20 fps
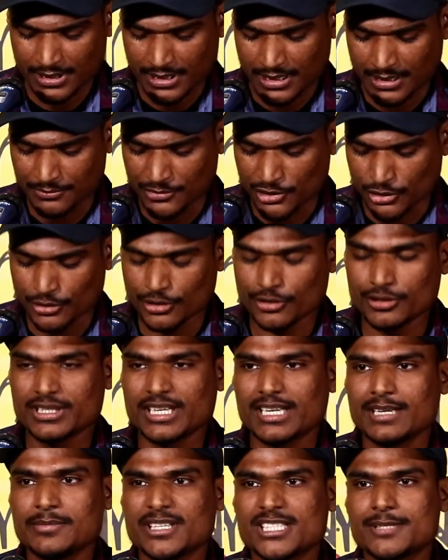हम दोनों
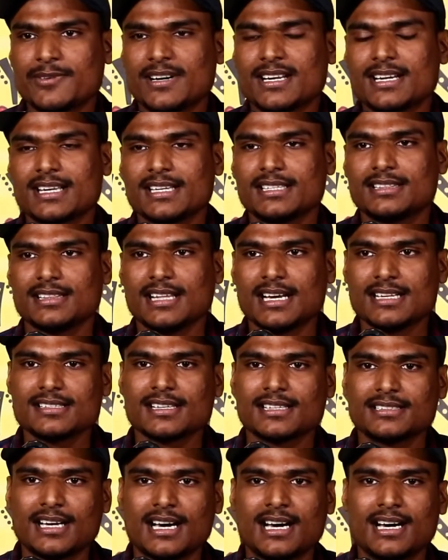थे बस फ़र्क इतना
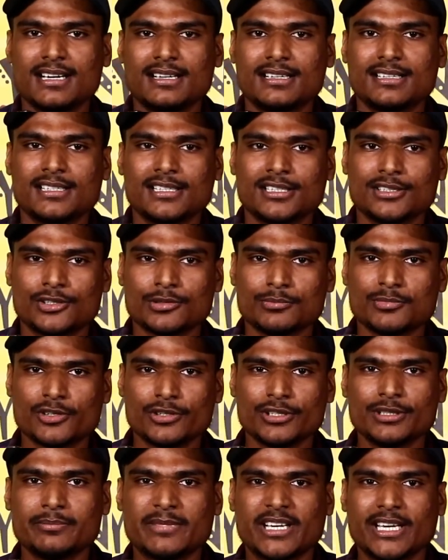सा था तुम
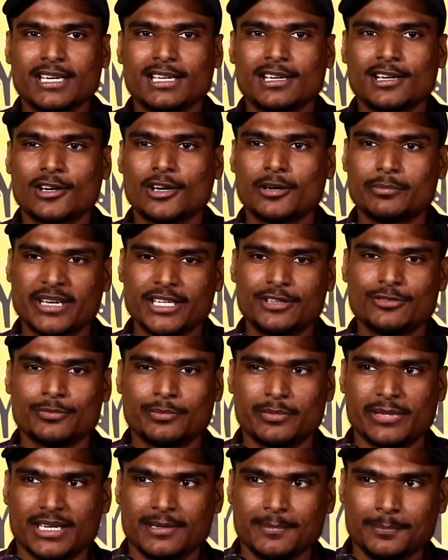खुद में और मैं तुम
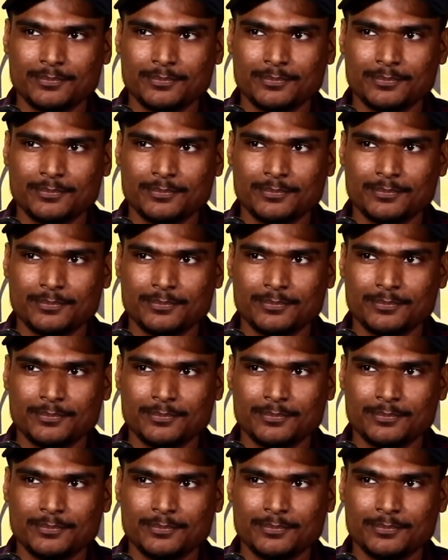में